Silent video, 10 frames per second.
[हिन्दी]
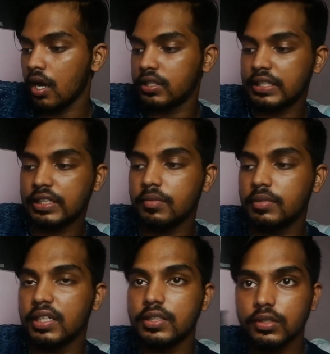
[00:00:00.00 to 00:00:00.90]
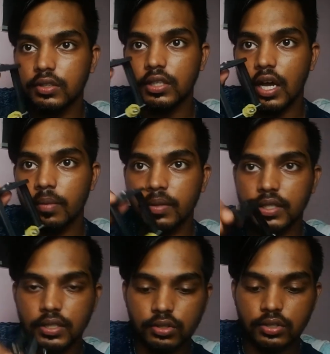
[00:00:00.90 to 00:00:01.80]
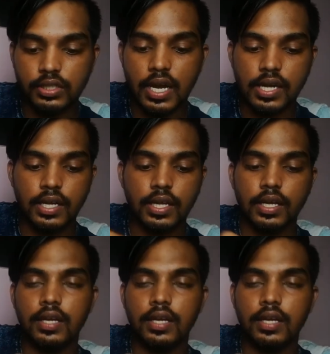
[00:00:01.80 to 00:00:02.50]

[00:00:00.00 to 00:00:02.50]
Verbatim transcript: जैसे कि आप देख सकते हो यहाँ पे ये जो स्टैंड है